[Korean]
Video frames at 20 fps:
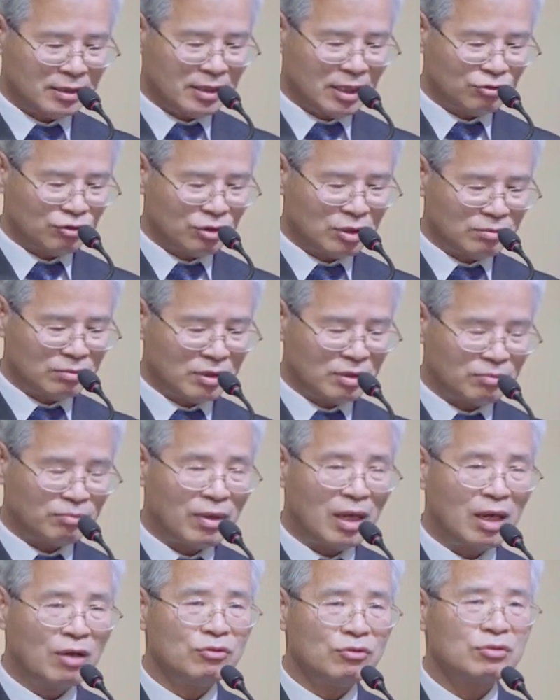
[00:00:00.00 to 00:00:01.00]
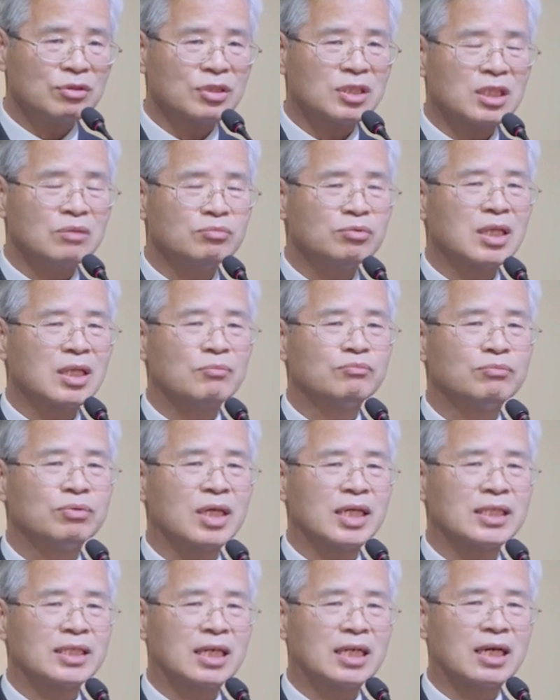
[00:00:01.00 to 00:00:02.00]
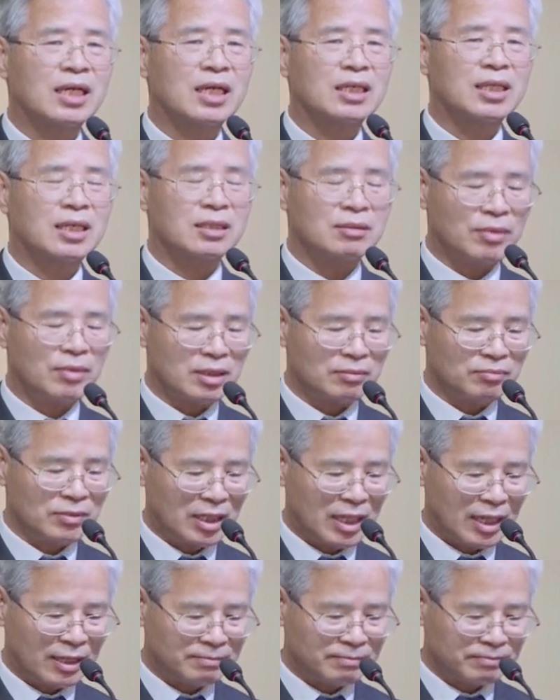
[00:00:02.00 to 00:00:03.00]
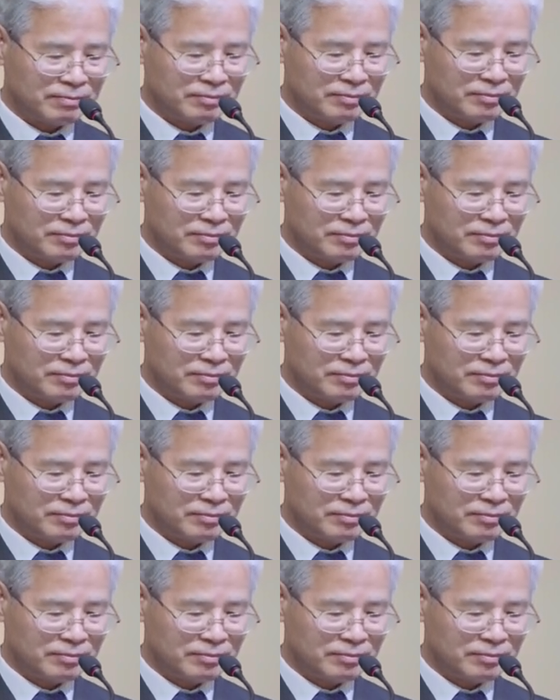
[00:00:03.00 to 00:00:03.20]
예수님을 매우 기분 나쁘게 생각했다 그 말입니다.